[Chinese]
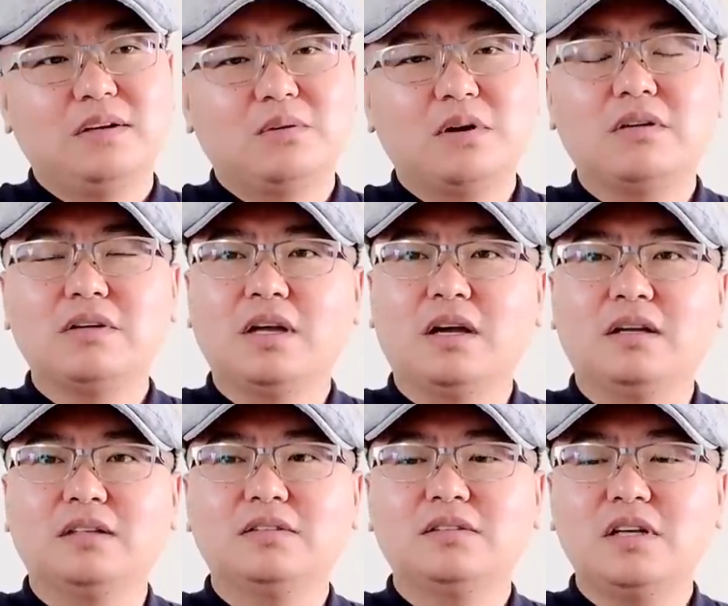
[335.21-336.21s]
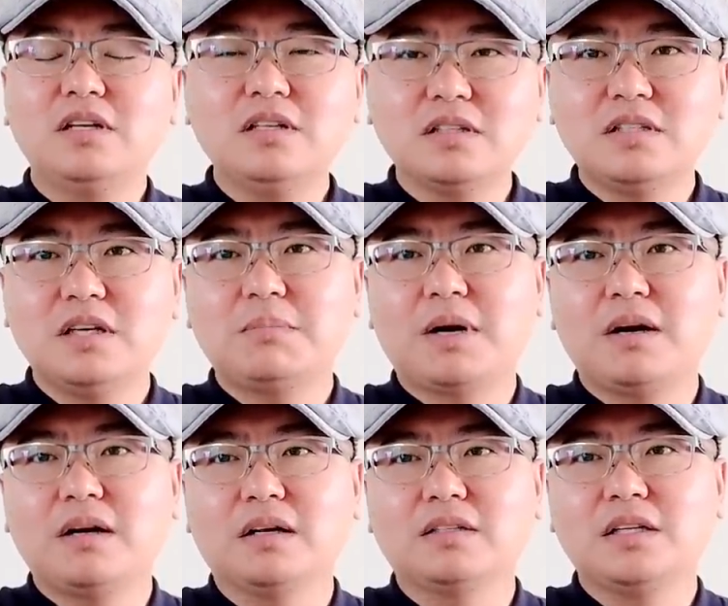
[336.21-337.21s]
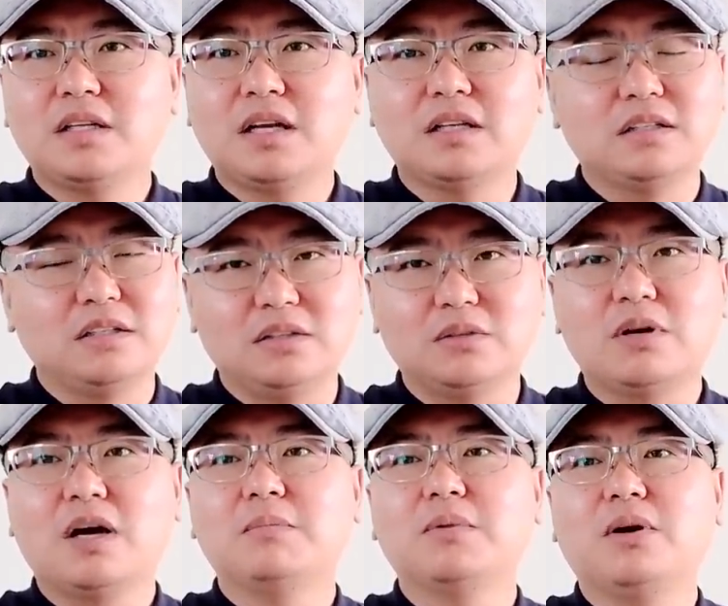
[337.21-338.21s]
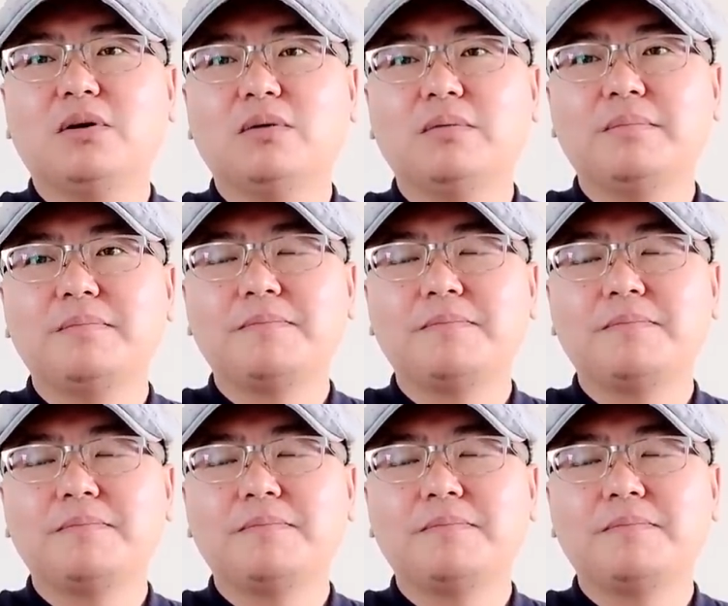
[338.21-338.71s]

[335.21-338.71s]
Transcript: 我告诉你啊，真正接班的现在你都看不到，